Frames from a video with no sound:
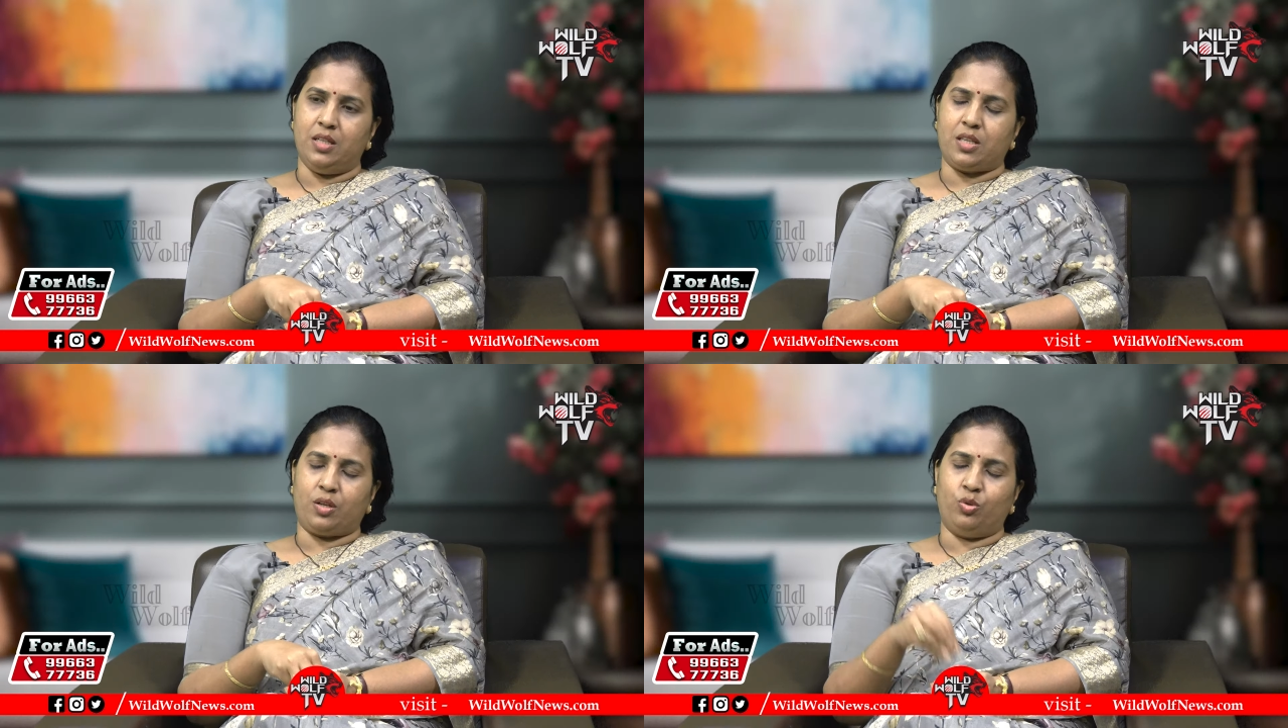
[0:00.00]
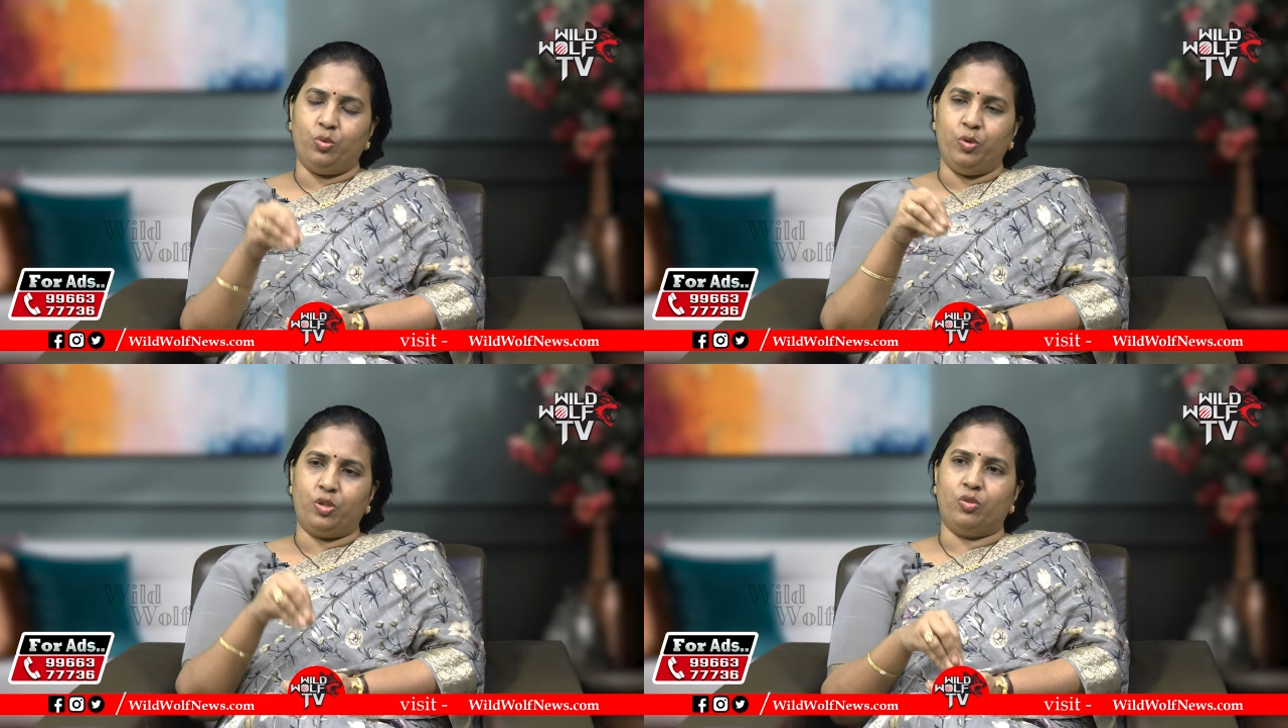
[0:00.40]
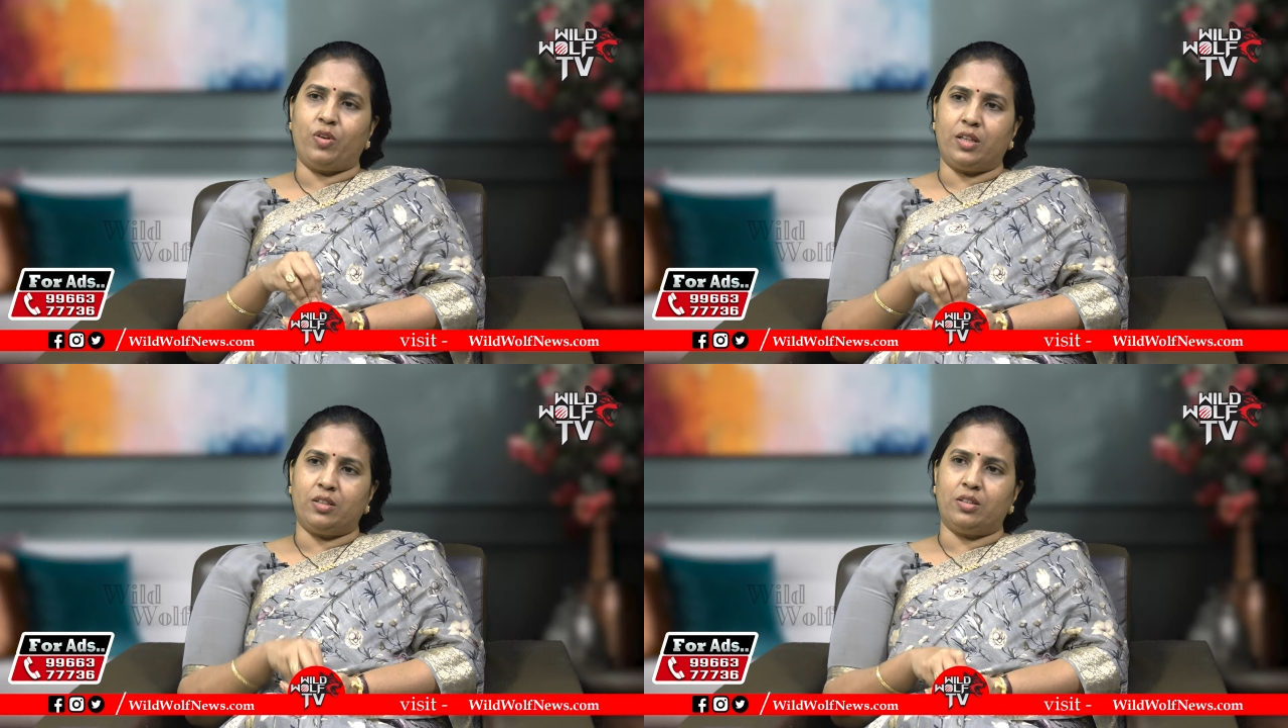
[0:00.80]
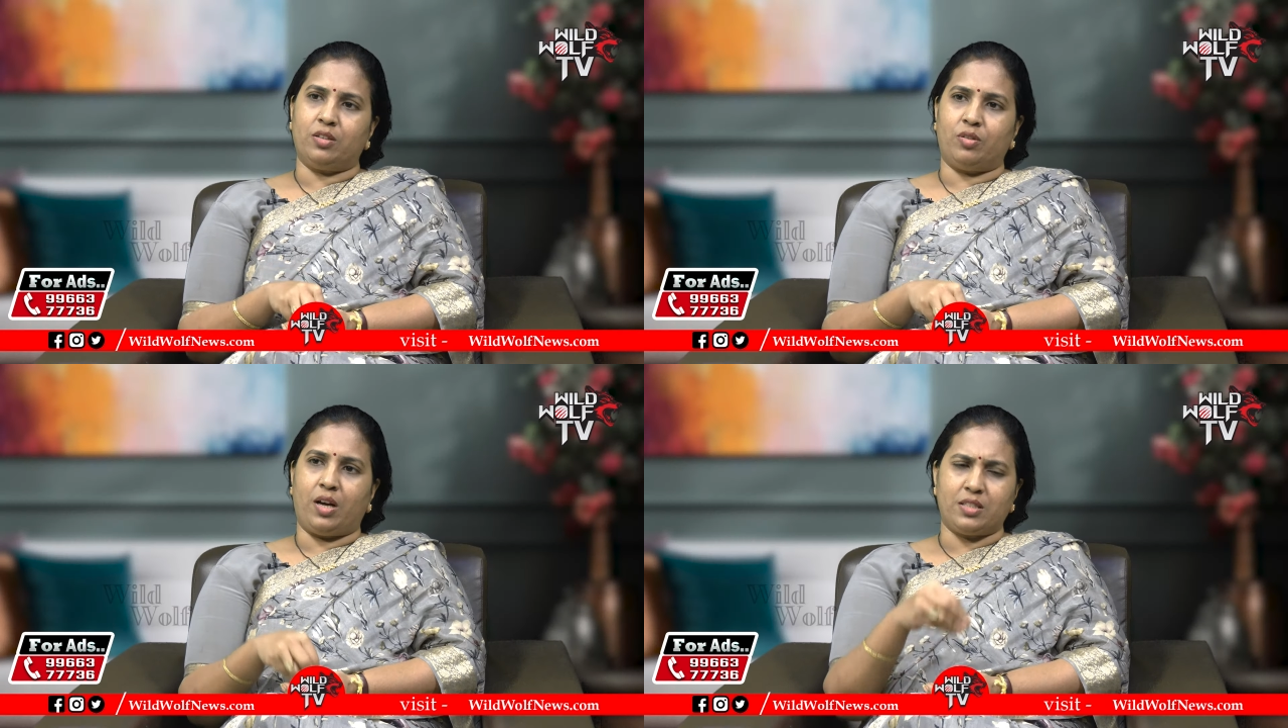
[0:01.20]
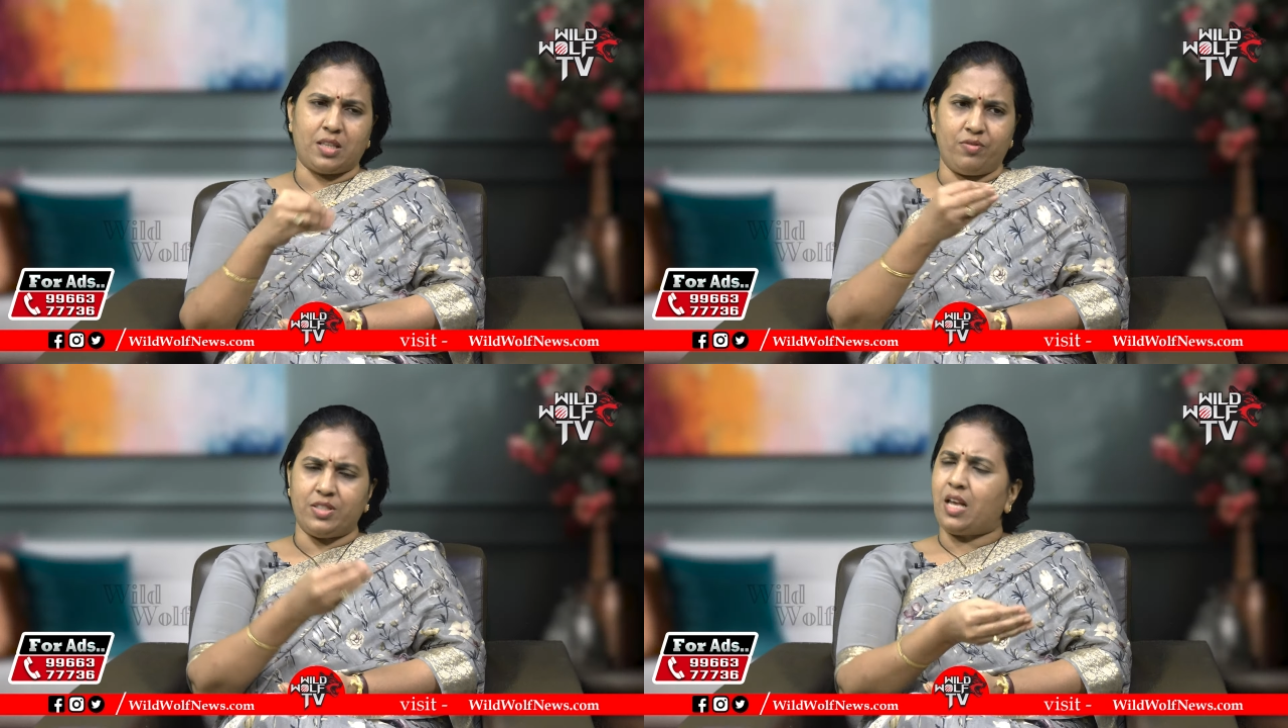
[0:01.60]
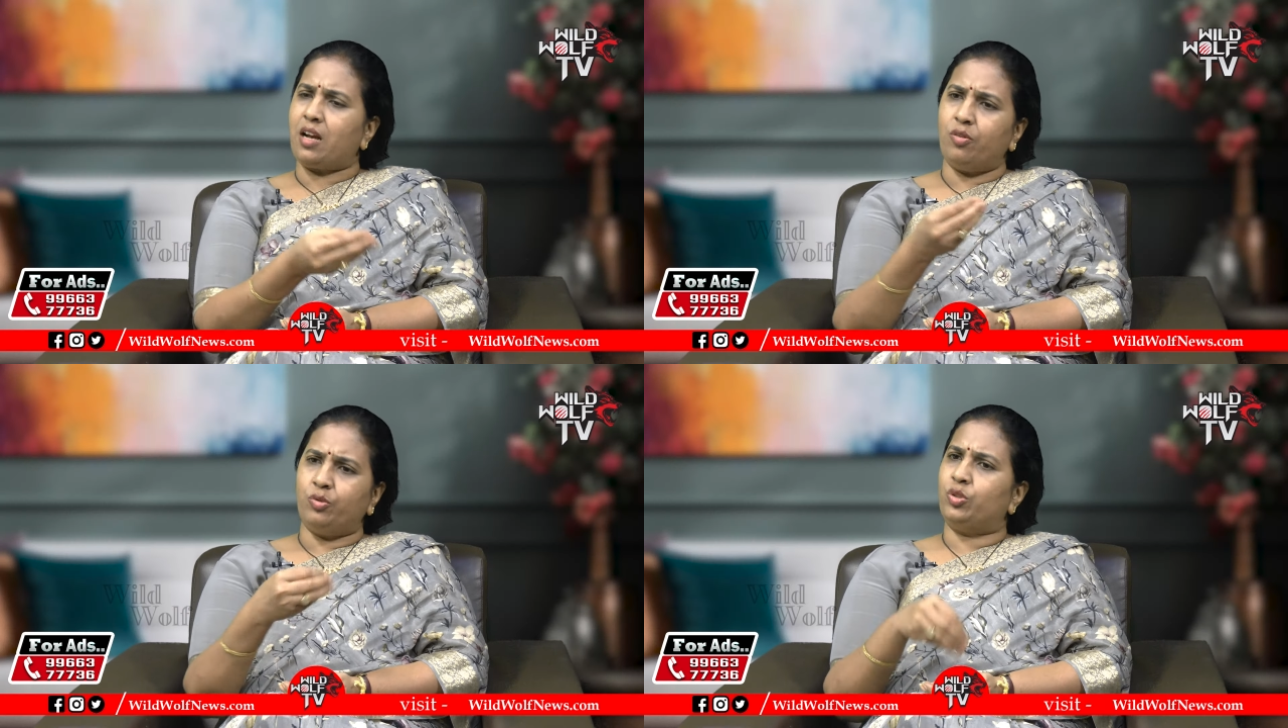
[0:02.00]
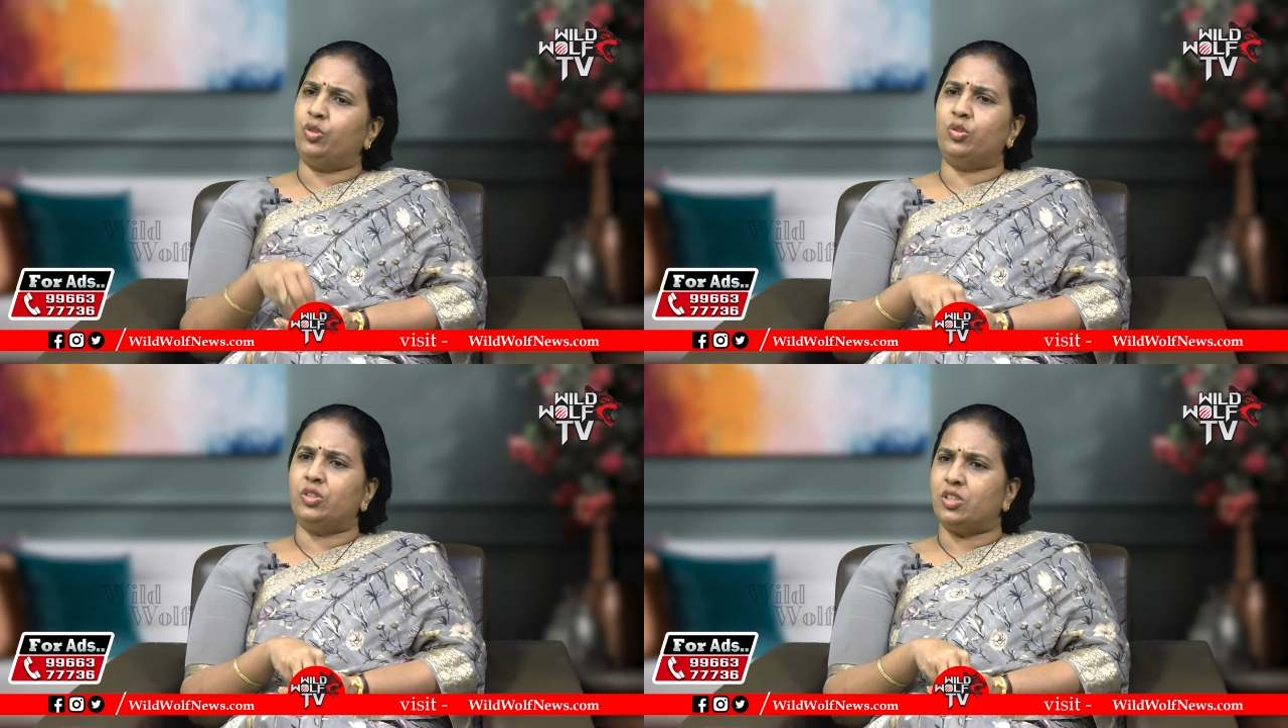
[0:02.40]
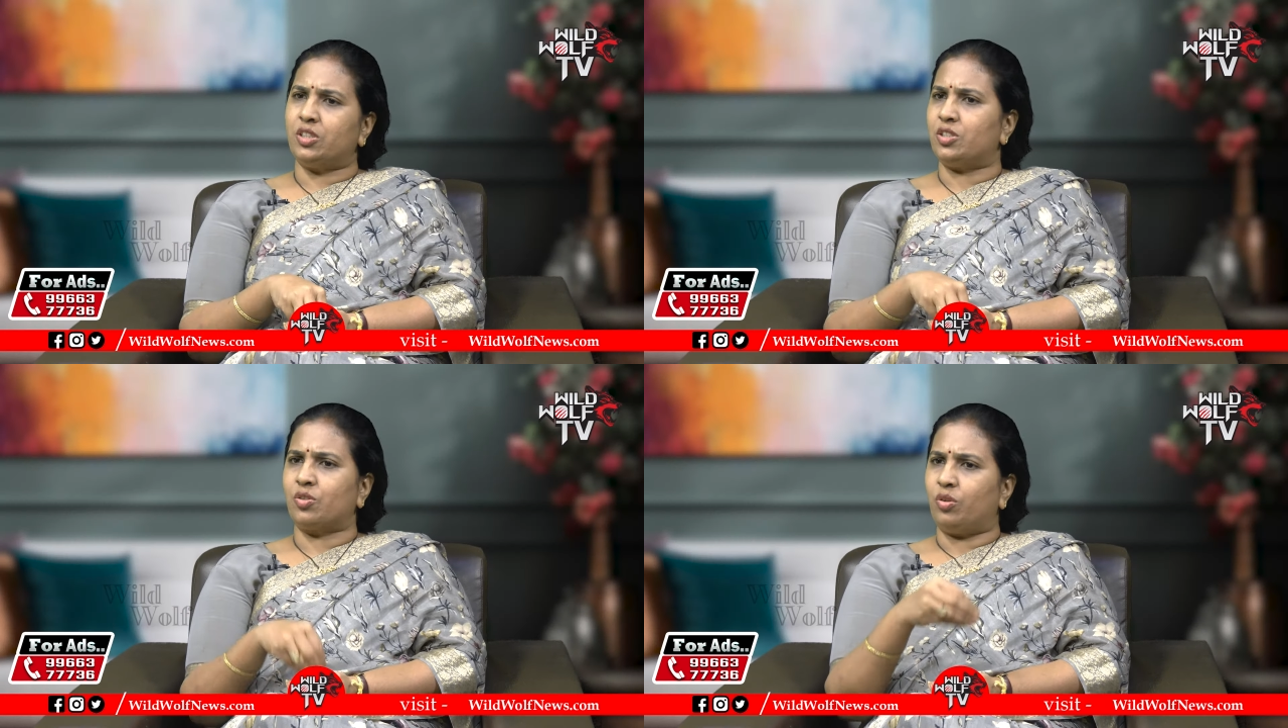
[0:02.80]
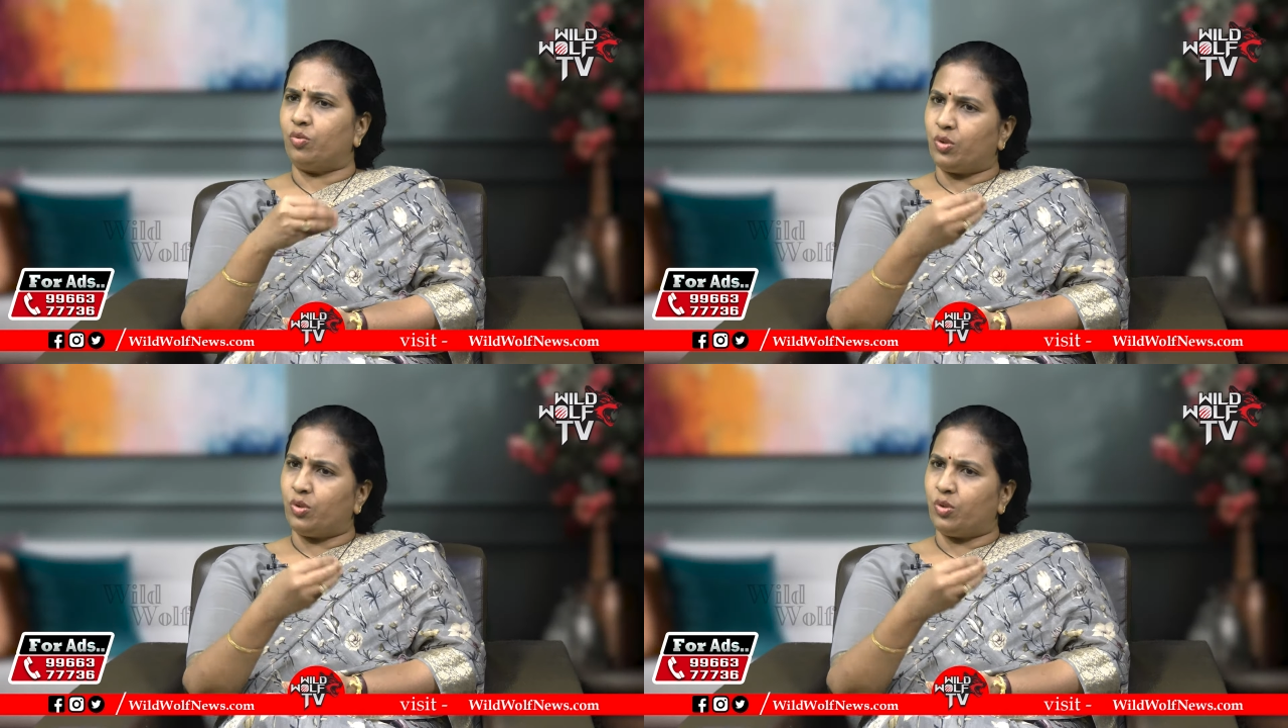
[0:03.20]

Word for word: సరే గుడ్ బుక్ నువ్వు అంటున్నావు అసలు విశాఖ ఉక్కు గురించి తీసుకోండి